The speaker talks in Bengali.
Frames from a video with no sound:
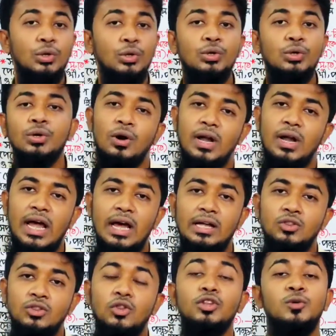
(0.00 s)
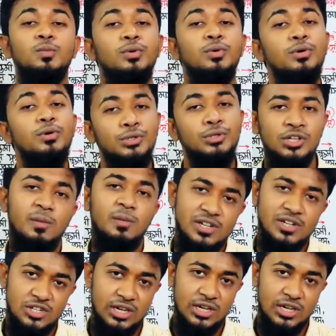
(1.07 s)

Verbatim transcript: করা তৎপুরুষ সমাস কি